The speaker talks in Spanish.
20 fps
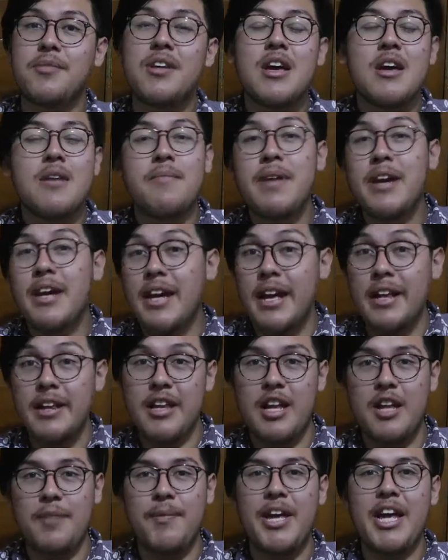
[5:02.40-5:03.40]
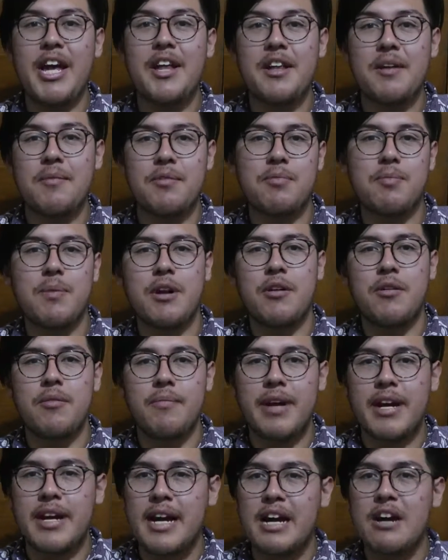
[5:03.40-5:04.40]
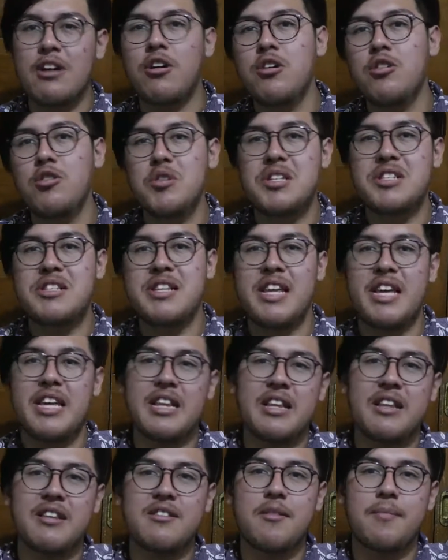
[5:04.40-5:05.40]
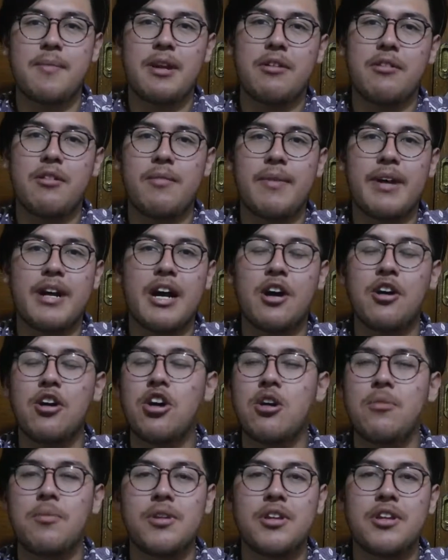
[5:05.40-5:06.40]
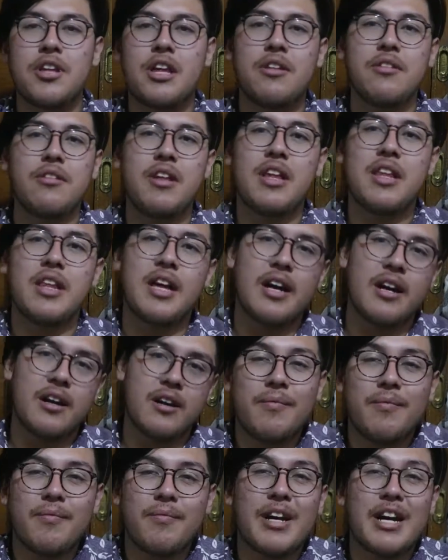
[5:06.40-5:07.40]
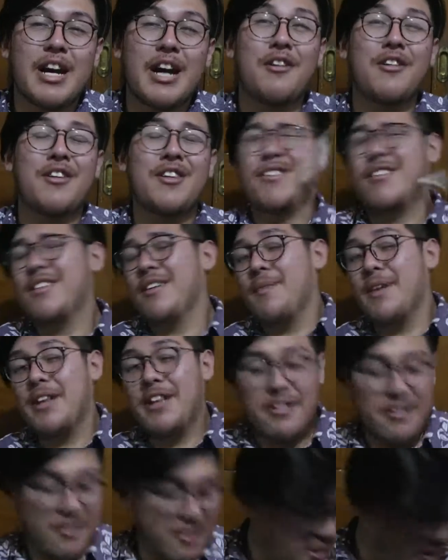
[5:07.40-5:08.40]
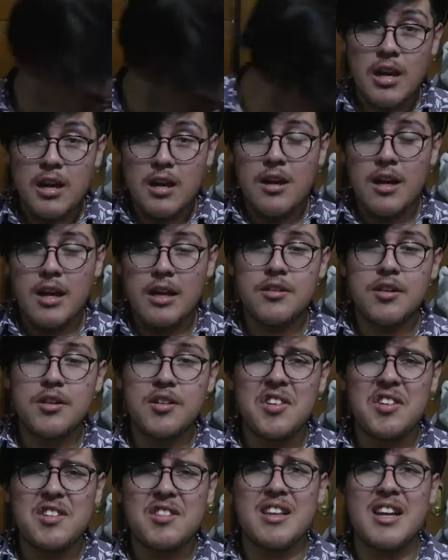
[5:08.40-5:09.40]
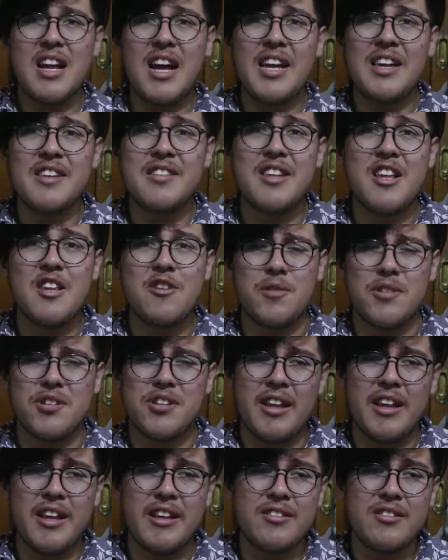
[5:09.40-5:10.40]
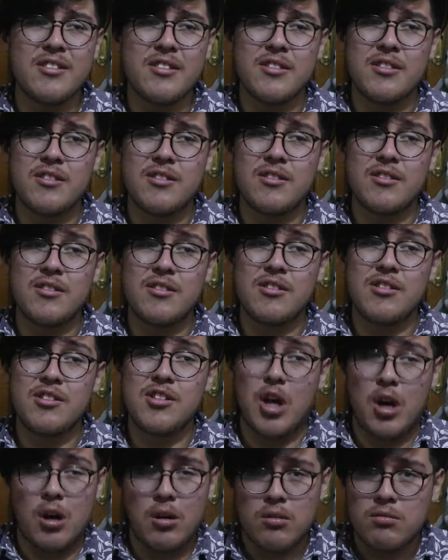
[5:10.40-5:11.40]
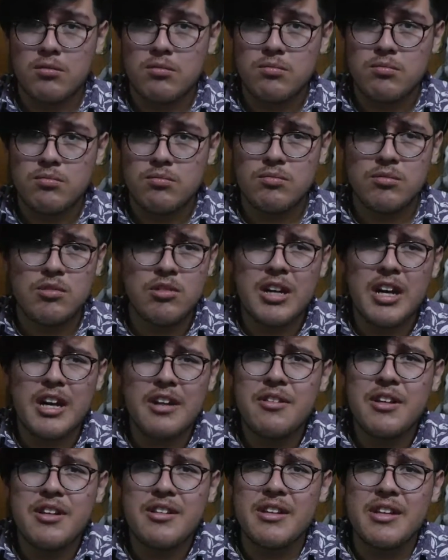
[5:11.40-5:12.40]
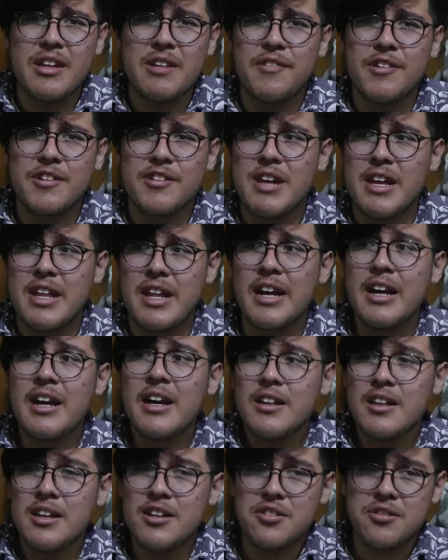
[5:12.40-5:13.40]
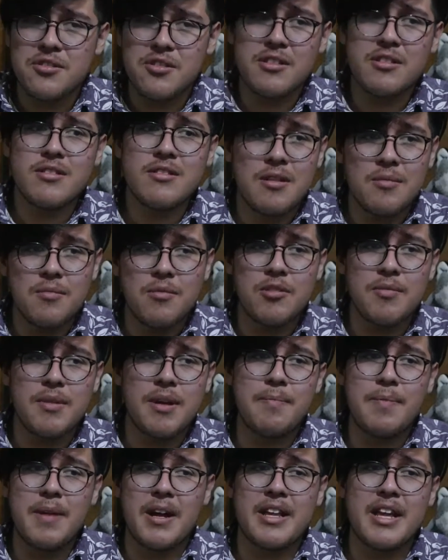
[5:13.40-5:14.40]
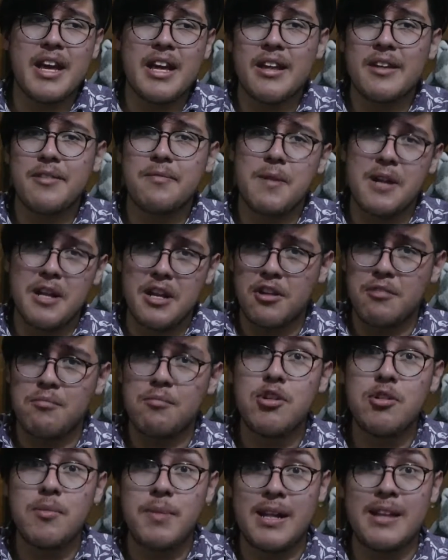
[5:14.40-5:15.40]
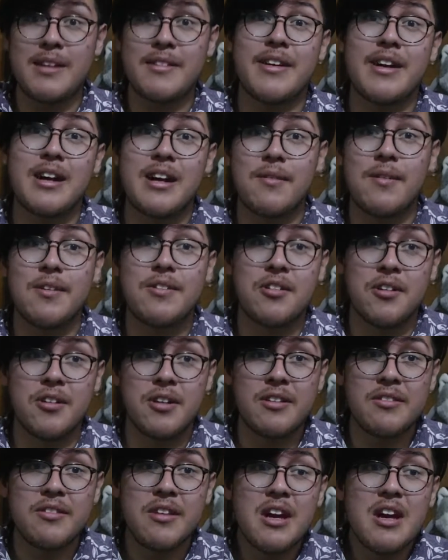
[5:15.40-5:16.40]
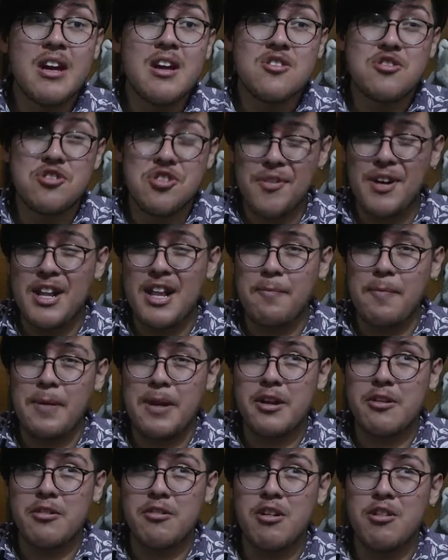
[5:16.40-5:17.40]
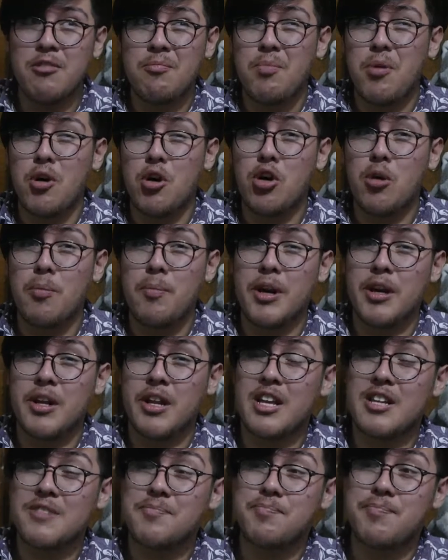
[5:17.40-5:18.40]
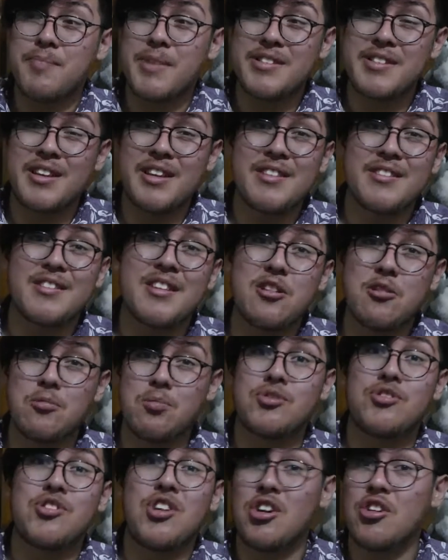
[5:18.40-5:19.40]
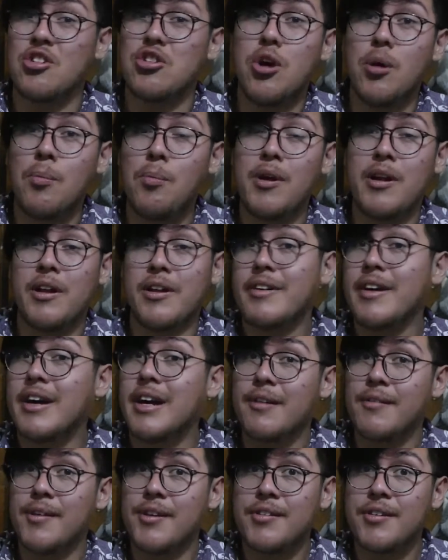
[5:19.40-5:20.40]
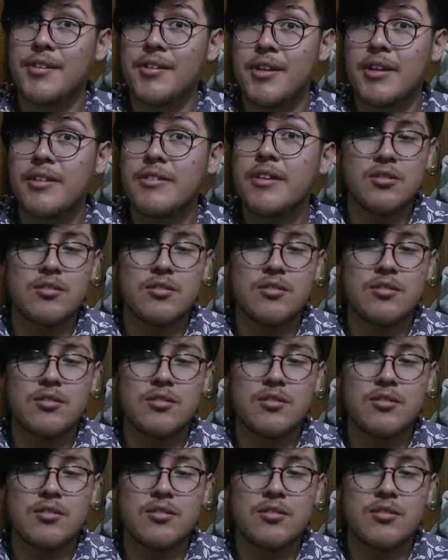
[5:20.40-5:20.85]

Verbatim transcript: Me encanta Amy Adams, pero me cagó Luis Lane en esta película. Me cagó como no tienen una idea. Me cagó en esta película. Gracias. Entonces, ¿hay escenas forzadas? Mm, no. Nunca hay una escena forzada. De hecho, todas están muy bien planeadas, planearon muy bien las regrabaciones. Sufre la película un poco, pero de las escenas que no pusieron, no por las regrabaciones.